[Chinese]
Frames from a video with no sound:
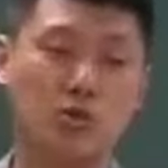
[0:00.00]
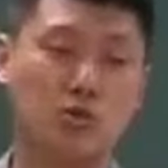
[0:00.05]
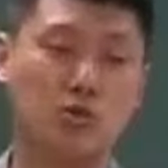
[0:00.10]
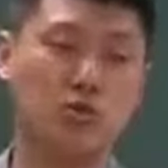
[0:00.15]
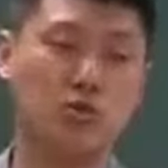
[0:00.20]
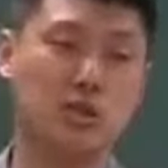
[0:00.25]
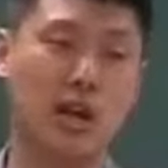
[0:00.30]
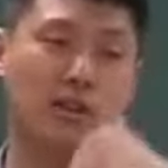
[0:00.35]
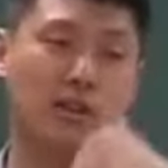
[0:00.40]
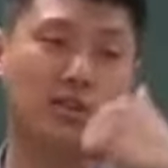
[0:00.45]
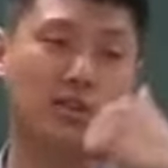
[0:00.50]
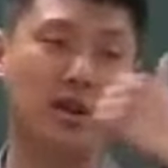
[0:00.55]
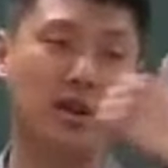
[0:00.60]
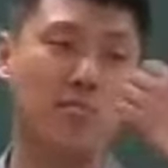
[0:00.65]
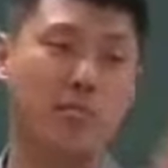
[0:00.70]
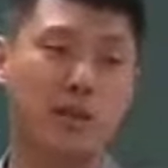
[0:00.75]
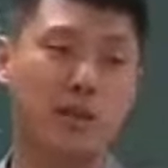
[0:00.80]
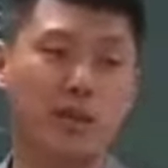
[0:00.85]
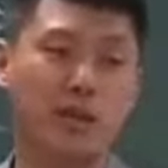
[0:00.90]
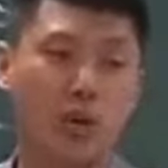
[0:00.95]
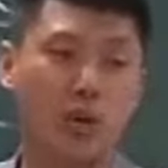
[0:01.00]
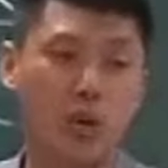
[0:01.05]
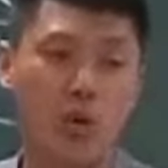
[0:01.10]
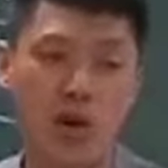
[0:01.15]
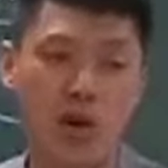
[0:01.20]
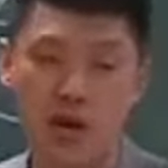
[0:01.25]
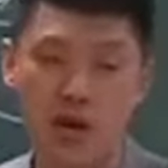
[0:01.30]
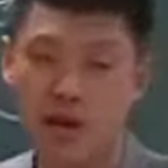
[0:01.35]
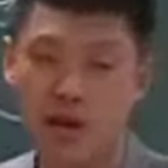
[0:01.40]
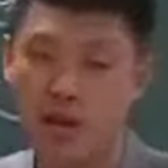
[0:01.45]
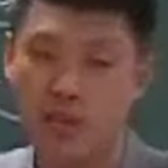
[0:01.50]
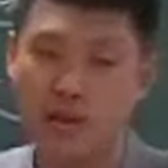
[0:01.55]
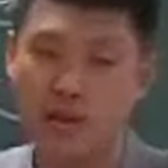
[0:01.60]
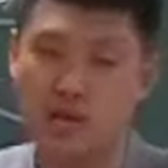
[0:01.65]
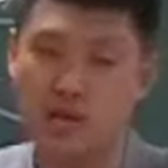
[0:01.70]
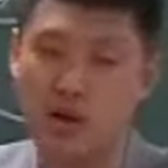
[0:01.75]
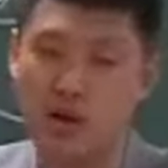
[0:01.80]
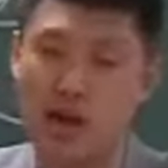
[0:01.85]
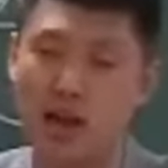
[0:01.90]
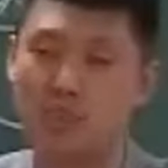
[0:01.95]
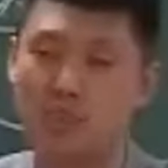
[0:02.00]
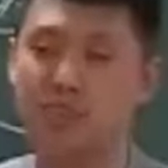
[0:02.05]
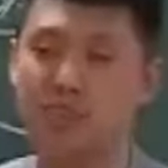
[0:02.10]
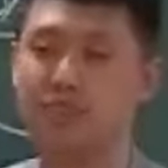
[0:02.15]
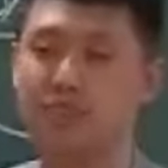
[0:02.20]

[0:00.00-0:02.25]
出山振臂一呼，别吵了，